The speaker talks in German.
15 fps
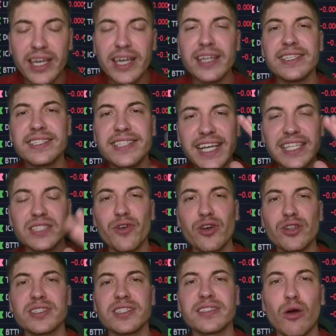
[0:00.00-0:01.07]
Die
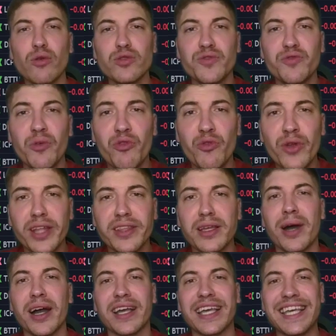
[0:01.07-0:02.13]
46.500er
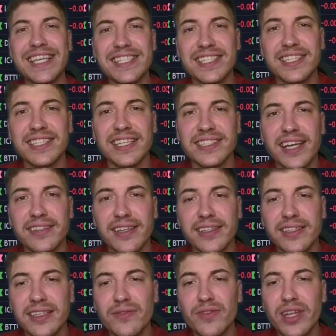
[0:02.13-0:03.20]
Marke ist nicht das
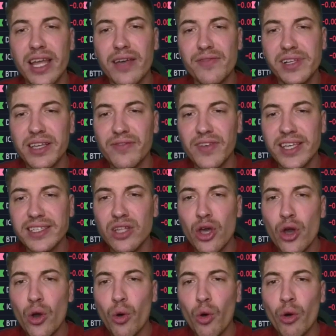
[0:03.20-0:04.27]
attraktive Level gewesen,
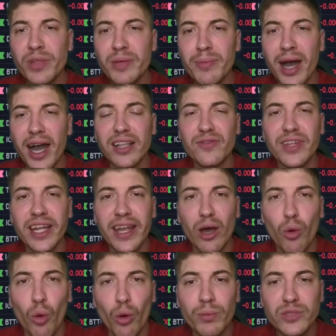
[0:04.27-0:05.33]
um den Markt wieder
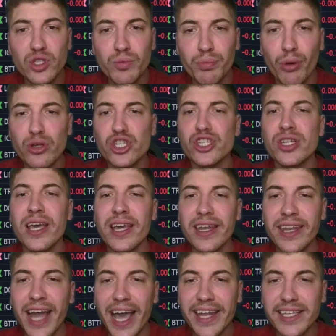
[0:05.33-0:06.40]
nach oben zu pushen.
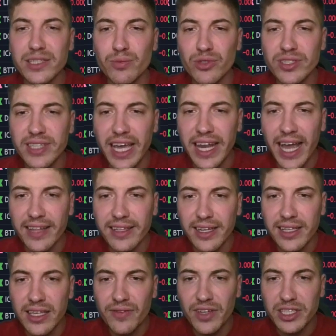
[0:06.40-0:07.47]
Nein, es musste ein
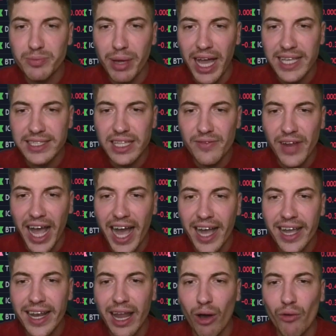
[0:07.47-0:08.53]
attraktiveres Preislevel
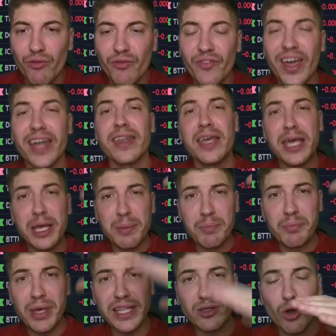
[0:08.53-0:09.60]
angelaufen werden.
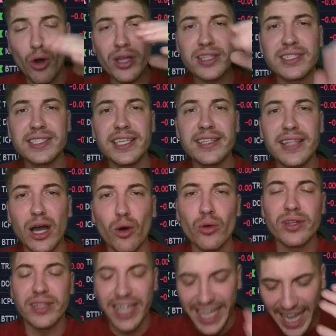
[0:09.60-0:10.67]
Bitcoin zieht nach
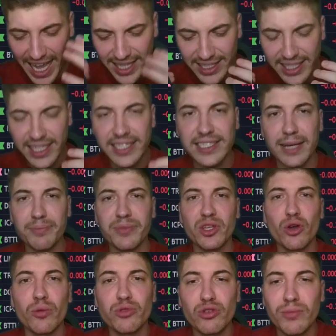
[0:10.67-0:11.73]
unten, reißt den gesamten
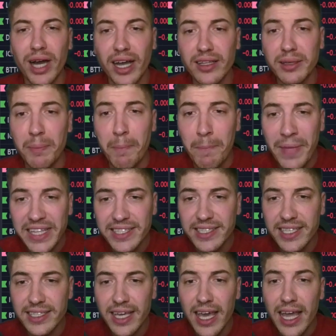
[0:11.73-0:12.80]
Kryptomarkt mit
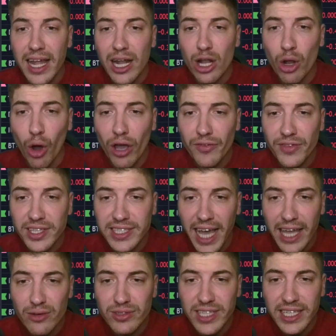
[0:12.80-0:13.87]
sich, läuft das
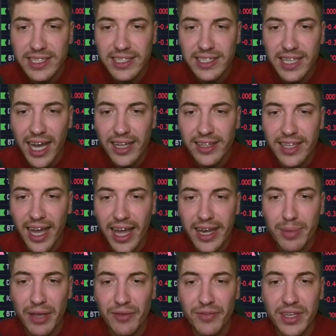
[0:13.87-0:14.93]
61.8er an
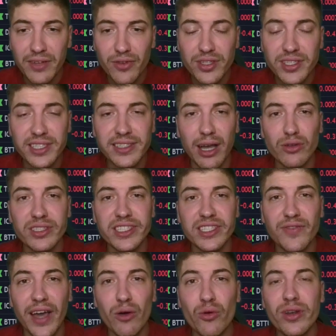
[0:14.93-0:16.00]
bei
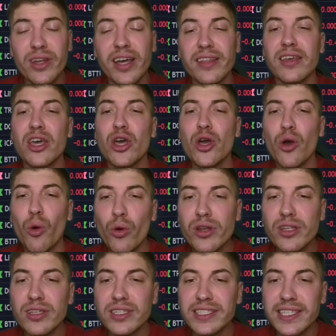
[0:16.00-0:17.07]
44.200
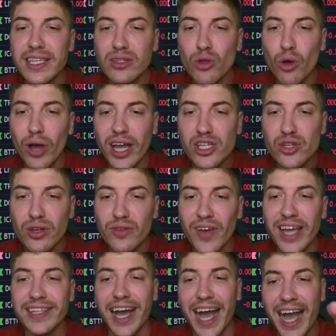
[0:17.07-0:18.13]
und zieht noch ein Stück
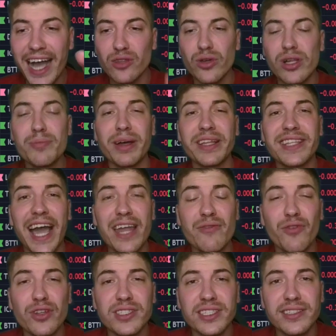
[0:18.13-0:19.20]
weiter. Aktuell bei
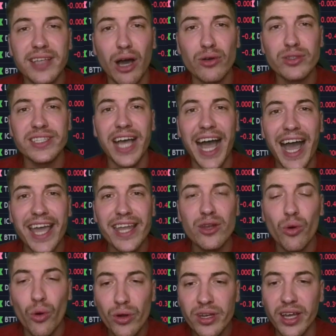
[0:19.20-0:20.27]

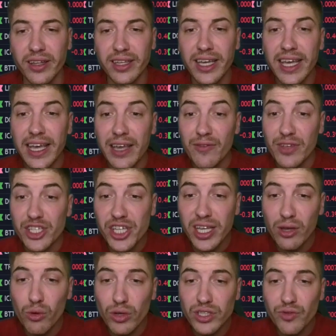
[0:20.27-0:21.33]
43.100. Wir
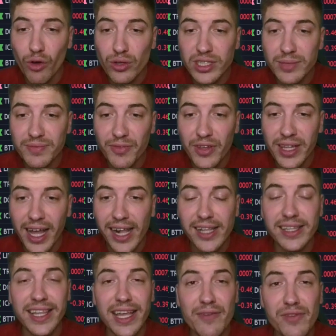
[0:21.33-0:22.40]
stehen kurz vor unserem
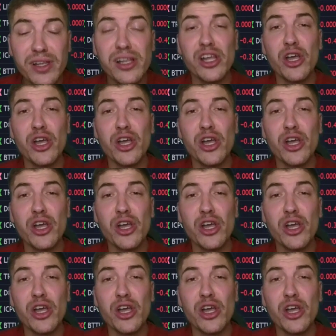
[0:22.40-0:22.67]
finalen Level